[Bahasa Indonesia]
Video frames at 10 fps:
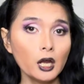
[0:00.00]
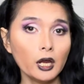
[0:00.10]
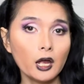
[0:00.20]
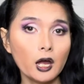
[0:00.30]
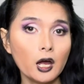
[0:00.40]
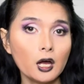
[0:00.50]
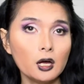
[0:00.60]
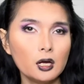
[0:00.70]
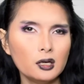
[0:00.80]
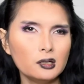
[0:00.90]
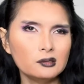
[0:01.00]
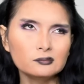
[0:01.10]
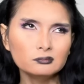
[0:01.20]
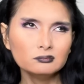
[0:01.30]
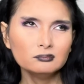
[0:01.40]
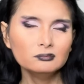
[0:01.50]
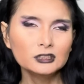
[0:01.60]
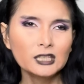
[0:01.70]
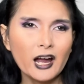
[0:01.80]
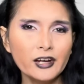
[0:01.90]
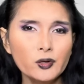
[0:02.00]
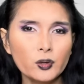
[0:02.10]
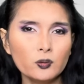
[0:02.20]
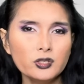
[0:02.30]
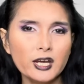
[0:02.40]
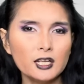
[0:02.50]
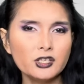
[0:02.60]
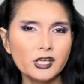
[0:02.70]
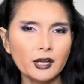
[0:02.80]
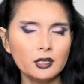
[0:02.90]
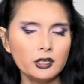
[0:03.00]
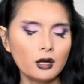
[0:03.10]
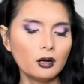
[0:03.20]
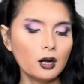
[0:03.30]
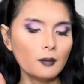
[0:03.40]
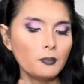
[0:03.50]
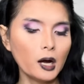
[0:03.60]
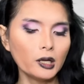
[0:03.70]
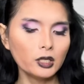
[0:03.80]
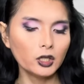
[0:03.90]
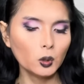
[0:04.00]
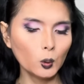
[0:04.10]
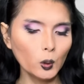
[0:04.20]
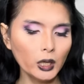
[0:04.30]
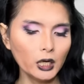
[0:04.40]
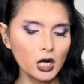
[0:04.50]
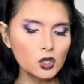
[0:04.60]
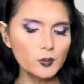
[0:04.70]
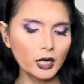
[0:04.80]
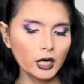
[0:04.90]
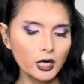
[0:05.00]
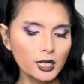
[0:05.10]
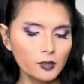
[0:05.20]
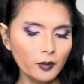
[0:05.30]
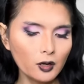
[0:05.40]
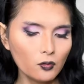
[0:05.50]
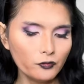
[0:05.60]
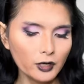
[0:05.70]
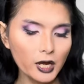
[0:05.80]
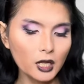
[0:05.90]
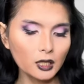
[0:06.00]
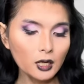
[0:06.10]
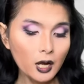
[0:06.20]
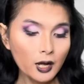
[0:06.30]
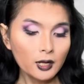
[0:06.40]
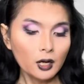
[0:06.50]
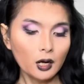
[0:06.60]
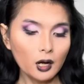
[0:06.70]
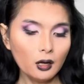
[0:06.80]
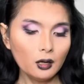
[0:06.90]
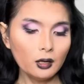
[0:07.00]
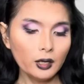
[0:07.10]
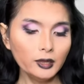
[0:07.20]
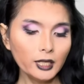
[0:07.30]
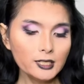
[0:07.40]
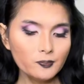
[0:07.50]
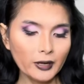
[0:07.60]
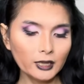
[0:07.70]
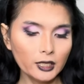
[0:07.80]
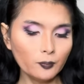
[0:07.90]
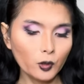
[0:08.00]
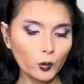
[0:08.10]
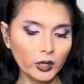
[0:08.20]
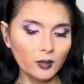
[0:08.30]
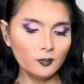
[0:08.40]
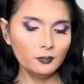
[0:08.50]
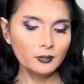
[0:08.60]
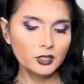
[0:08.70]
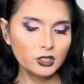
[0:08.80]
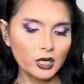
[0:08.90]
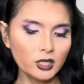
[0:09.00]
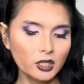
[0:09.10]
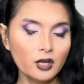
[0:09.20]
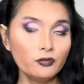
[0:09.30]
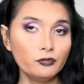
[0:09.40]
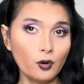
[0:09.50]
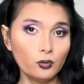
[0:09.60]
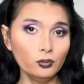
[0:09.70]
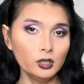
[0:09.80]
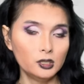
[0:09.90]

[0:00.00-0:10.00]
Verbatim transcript: kayak um, I don't know cherry cherry yang gelap banget gitu ini aku pakai dari makeover yang uh, intense matte lip cream shade-nya Vogue